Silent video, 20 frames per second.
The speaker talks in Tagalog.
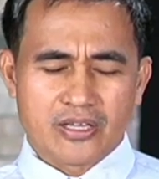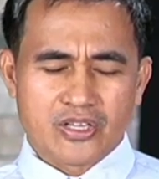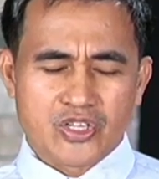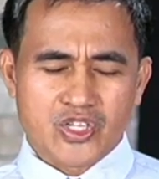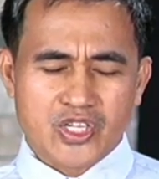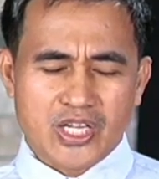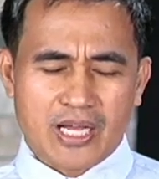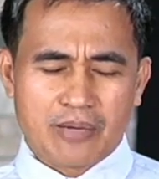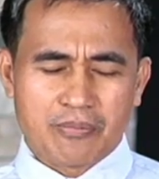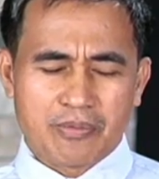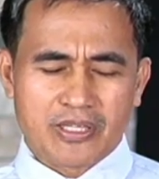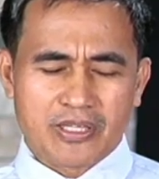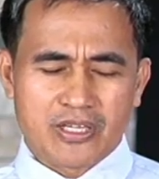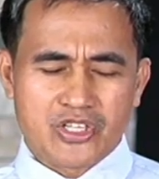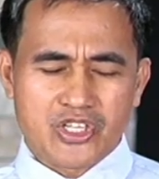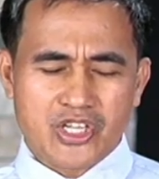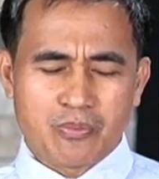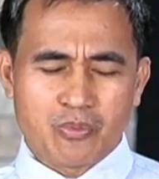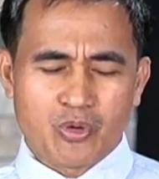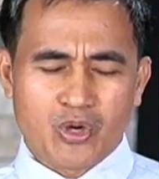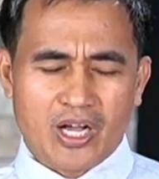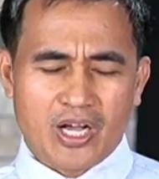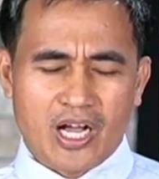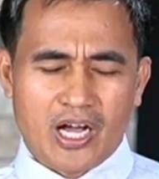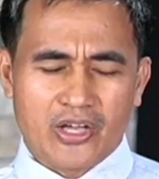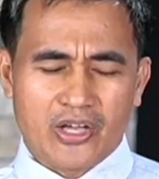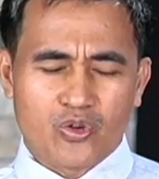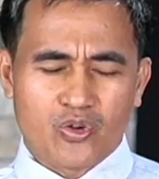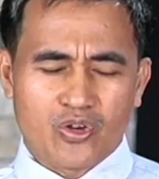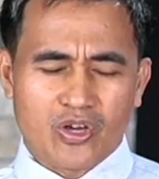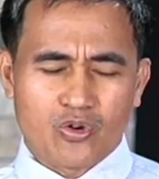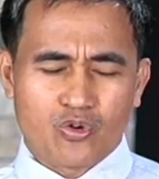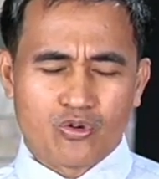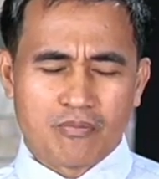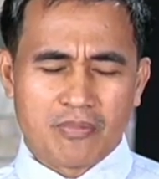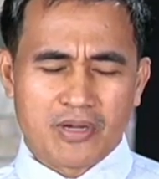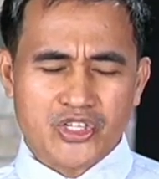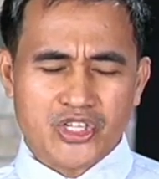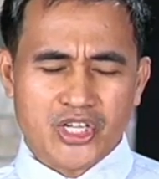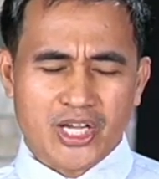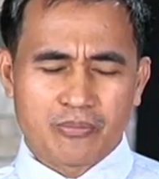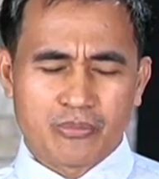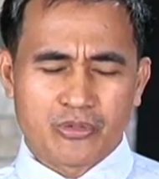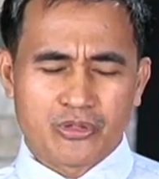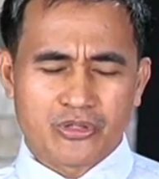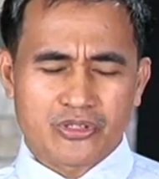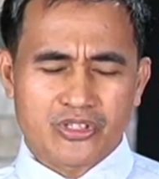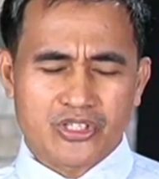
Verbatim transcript: Salamat gid sa imong nga kaayo kag ugma sa amon.